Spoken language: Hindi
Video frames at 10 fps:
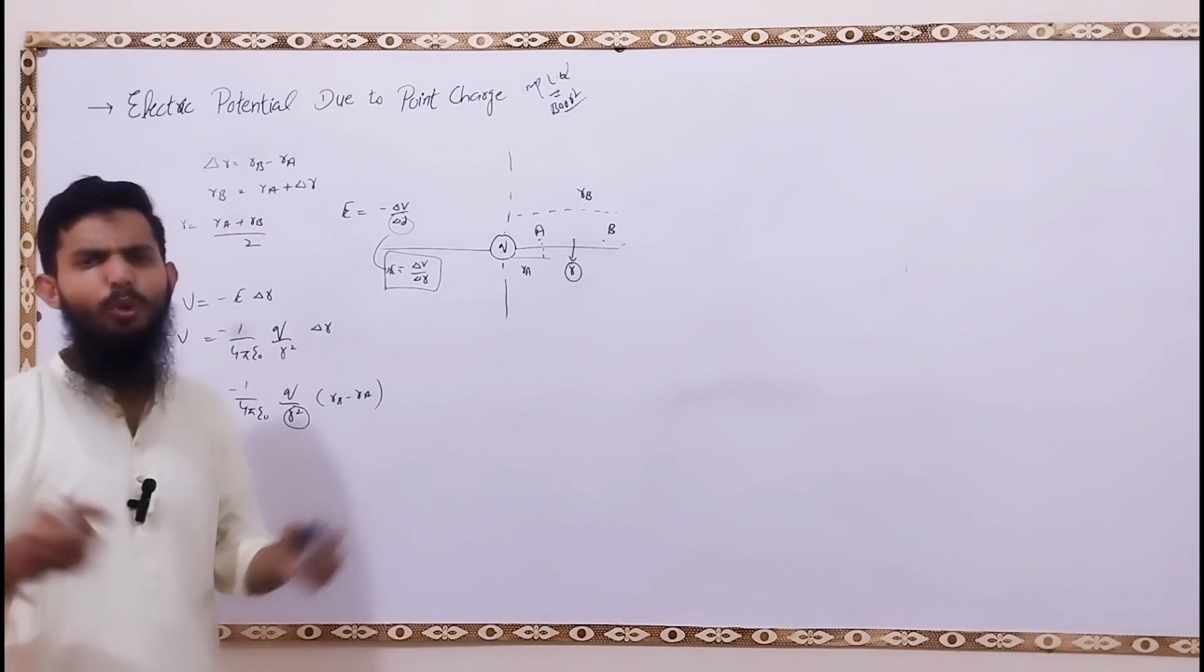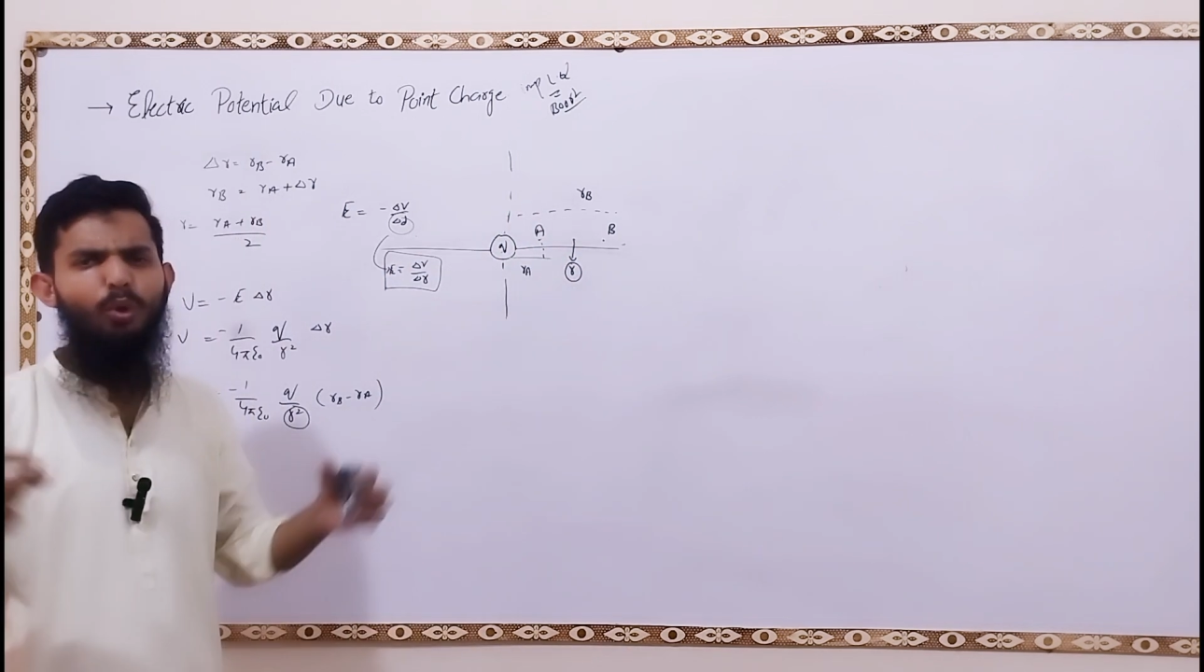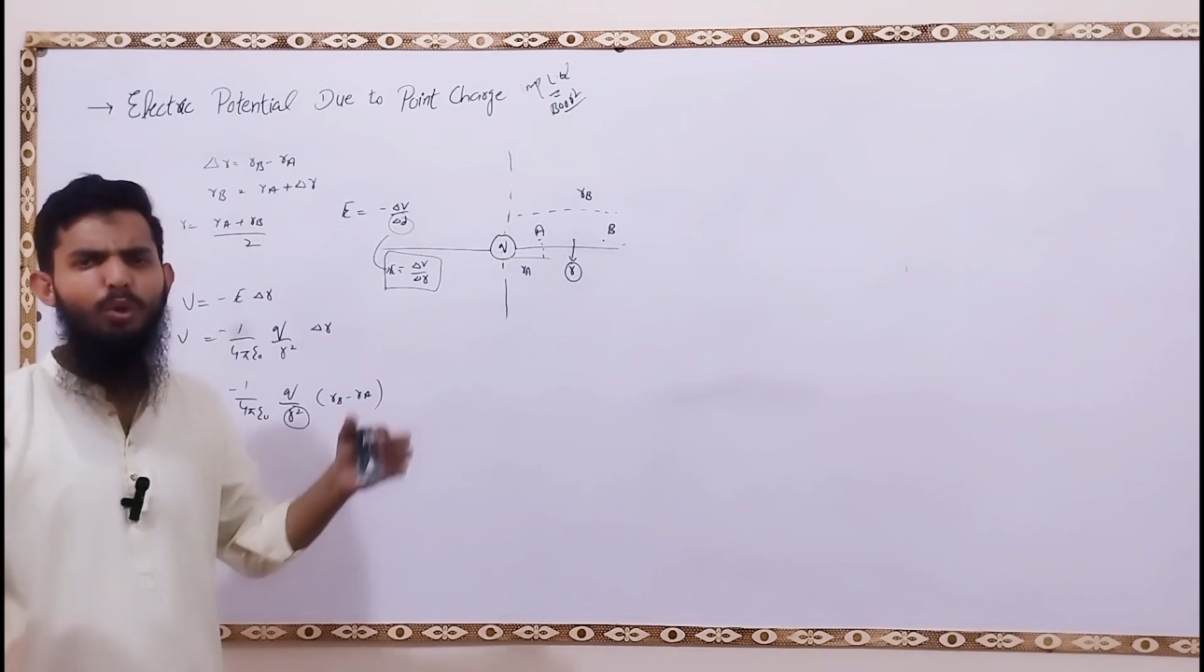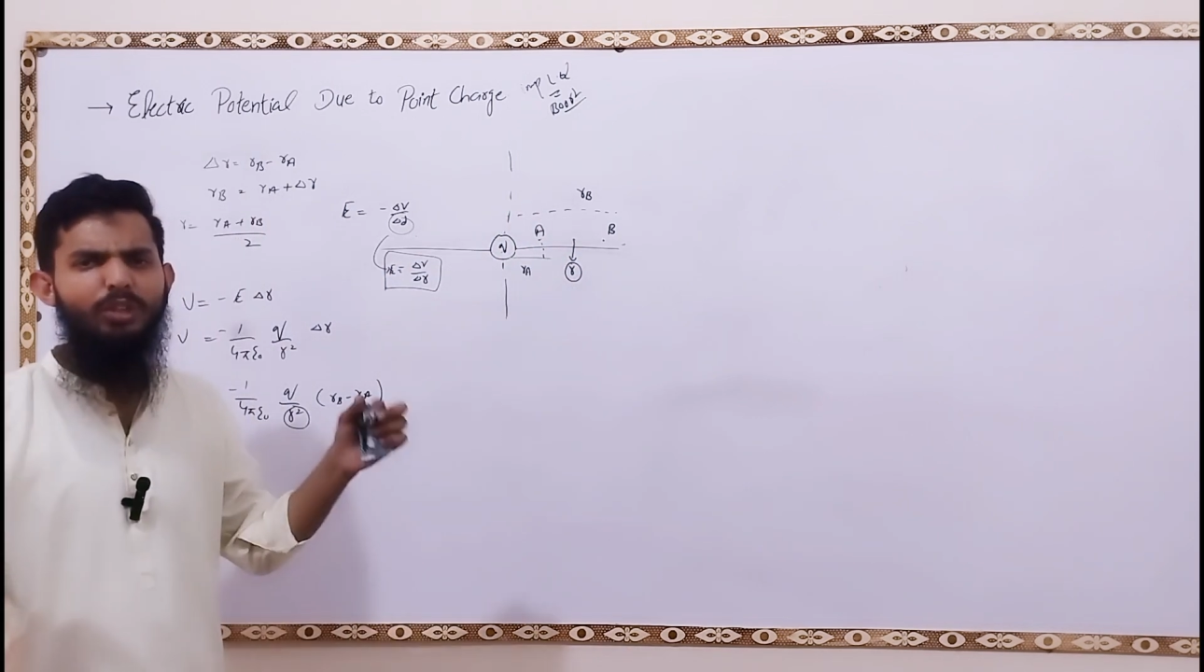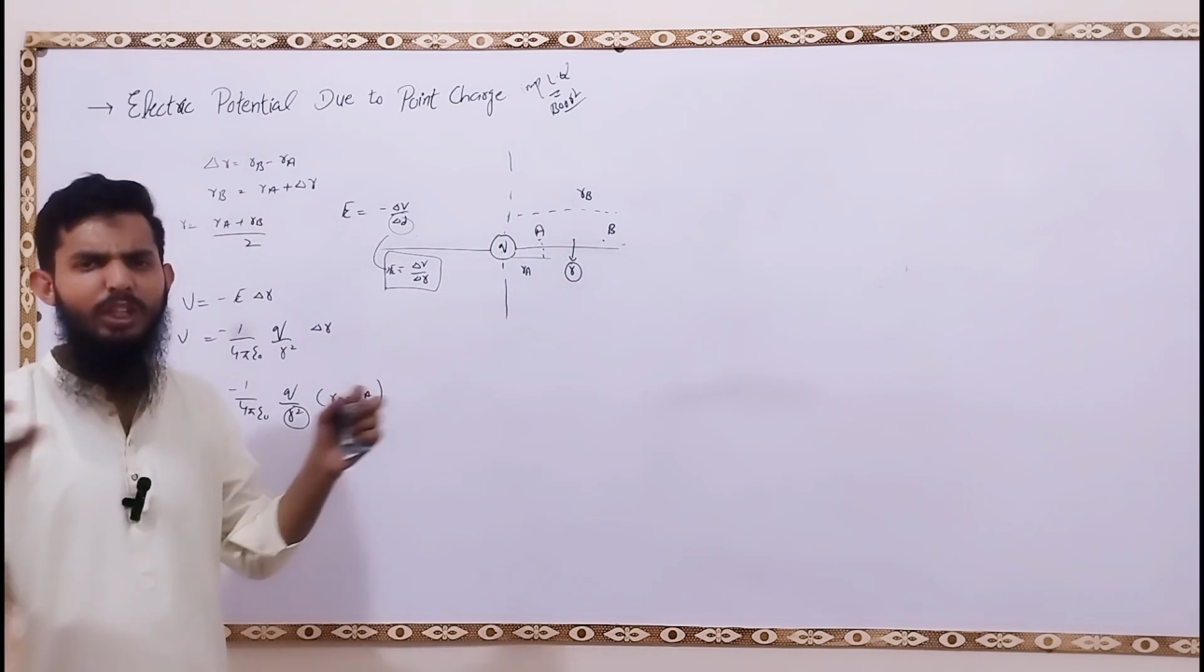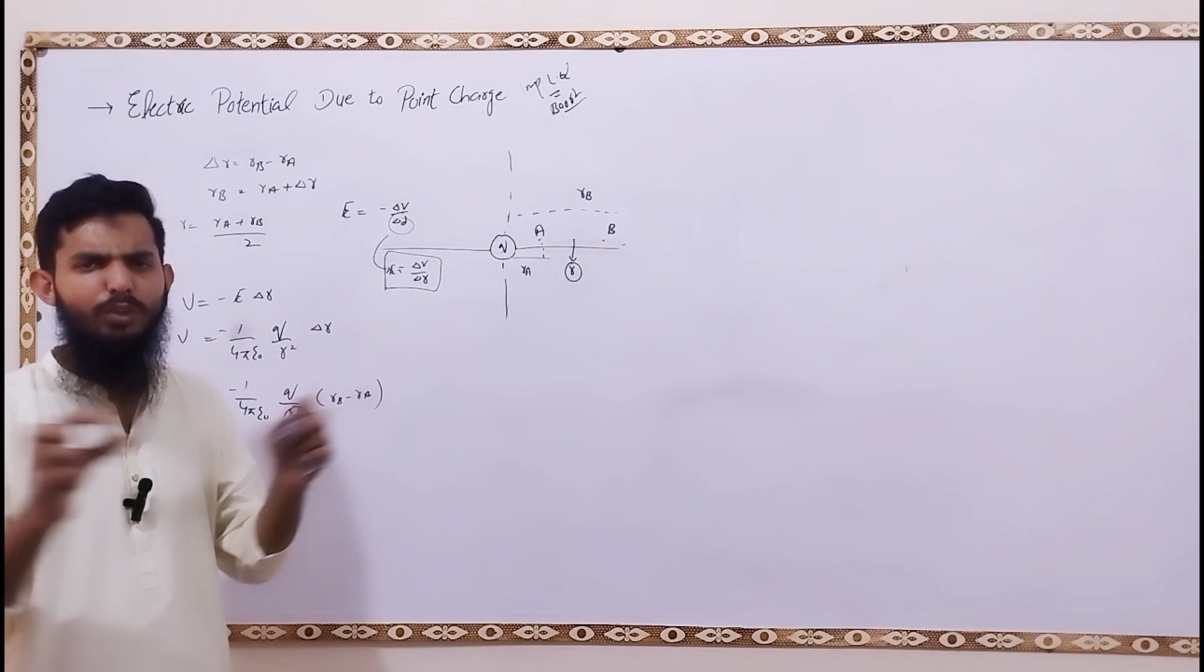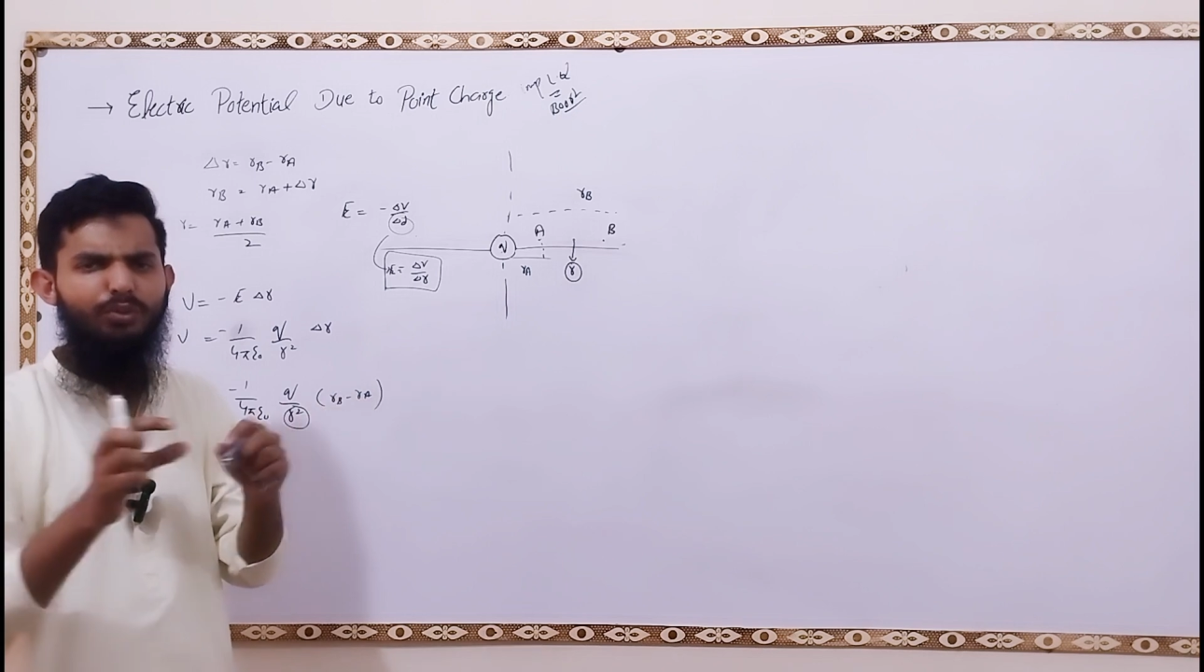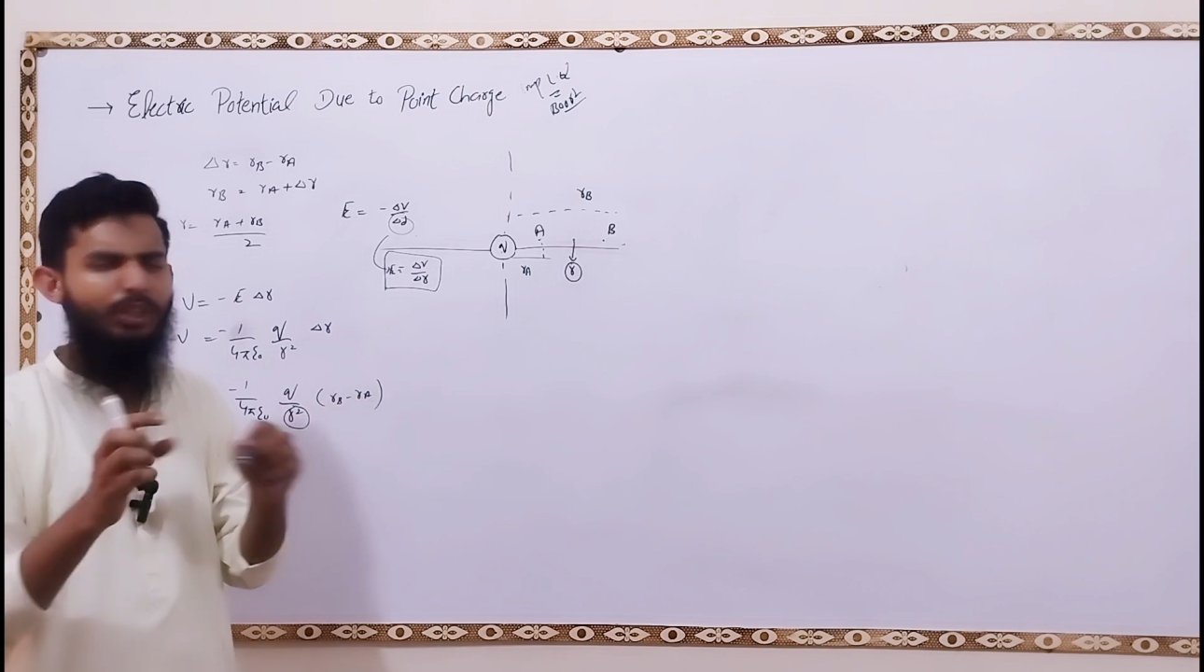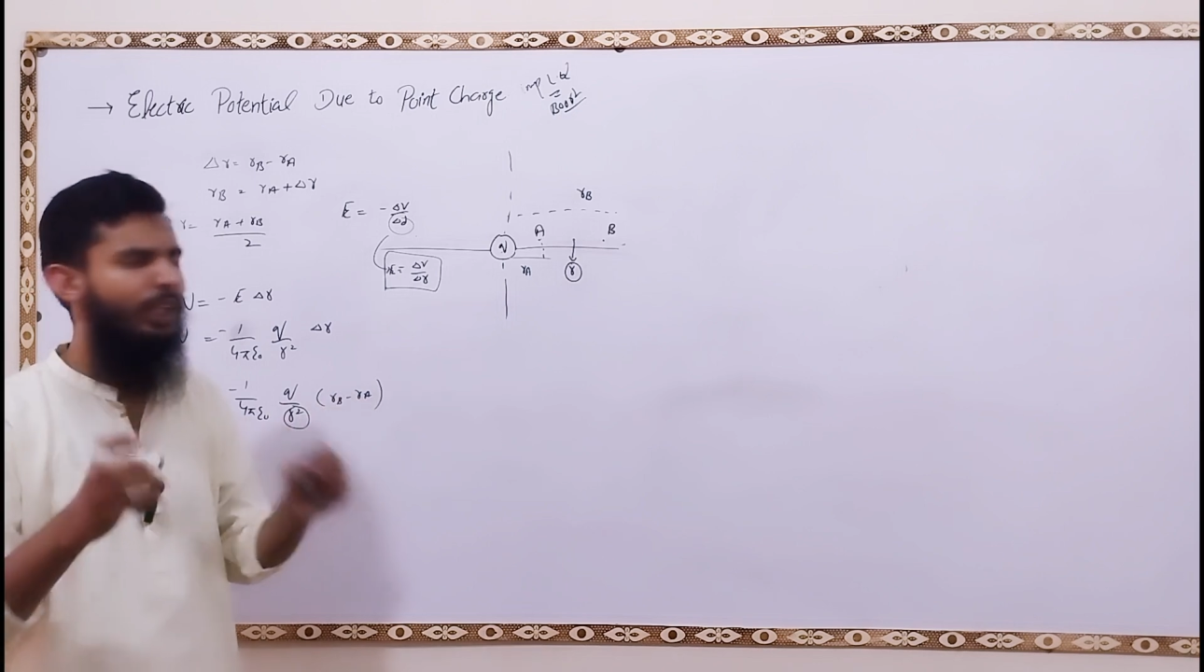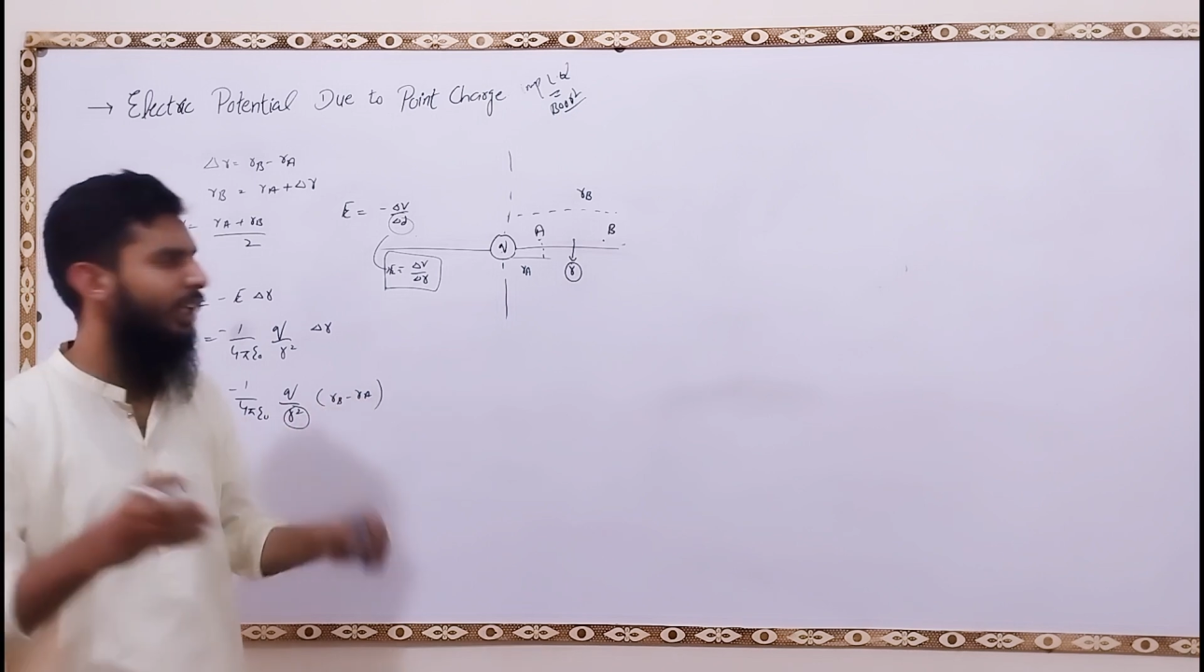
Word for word: बहुत एक दूसरे